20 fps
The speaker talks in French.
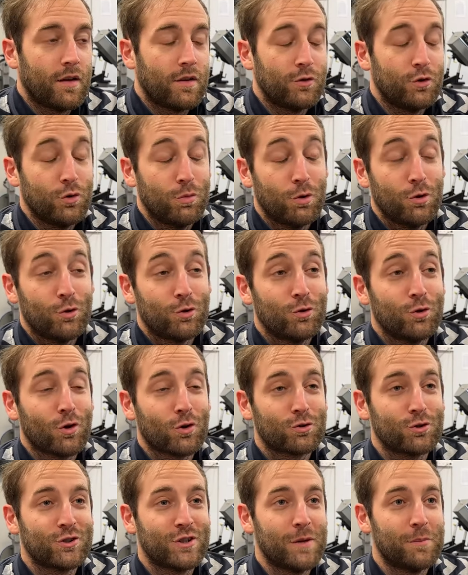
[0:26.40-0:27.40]
de bon
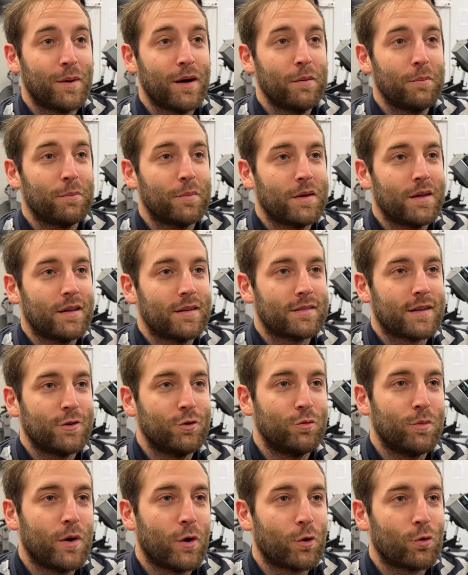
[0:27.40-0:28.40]
augure, je ne sais pas, mais ça
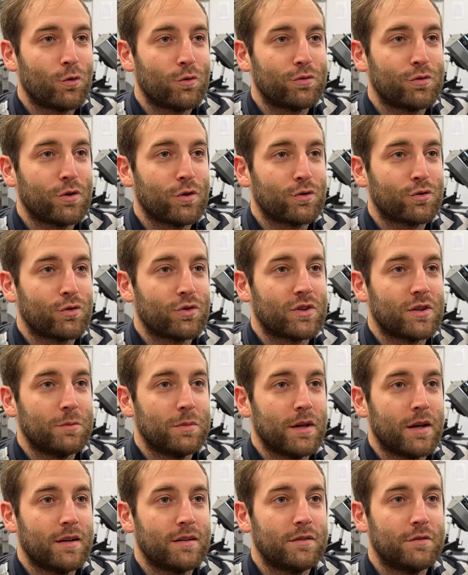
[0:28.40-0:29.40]
nous met en confiance aussi
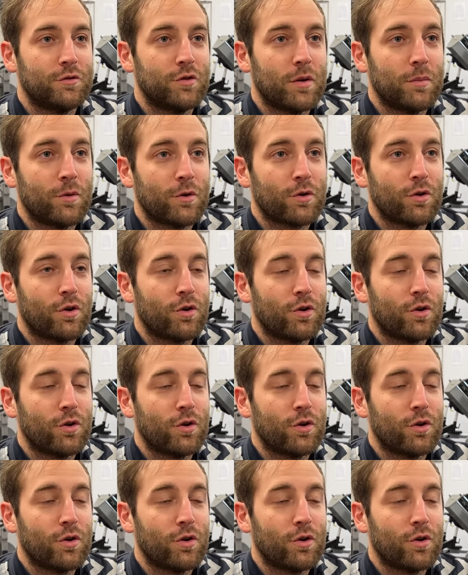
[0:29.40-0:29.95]
bien individuellement que